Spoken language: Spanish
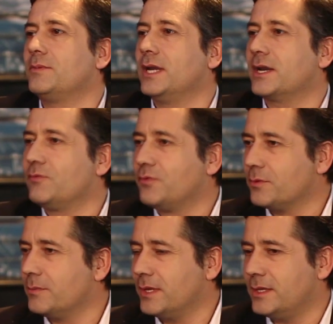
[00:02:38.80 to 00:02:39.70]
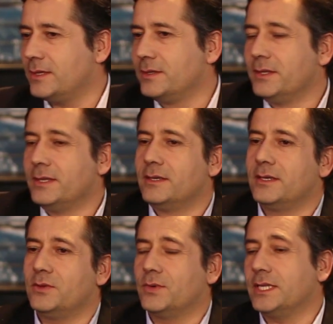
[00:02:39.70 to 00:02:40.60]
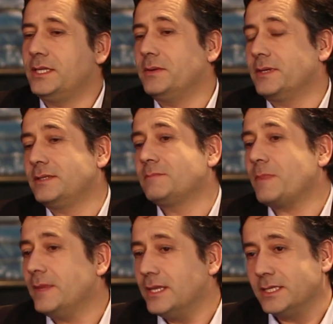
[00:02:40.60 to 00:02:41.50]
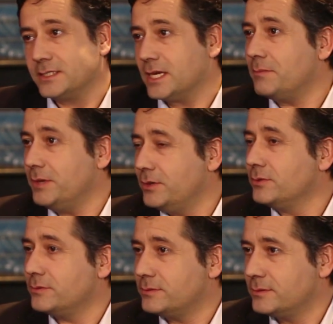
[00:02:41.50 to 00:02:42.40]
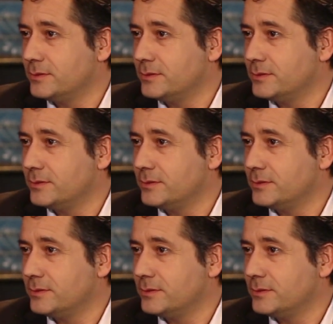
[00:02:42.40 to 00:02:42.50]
por las reformas educativas y, en ese camino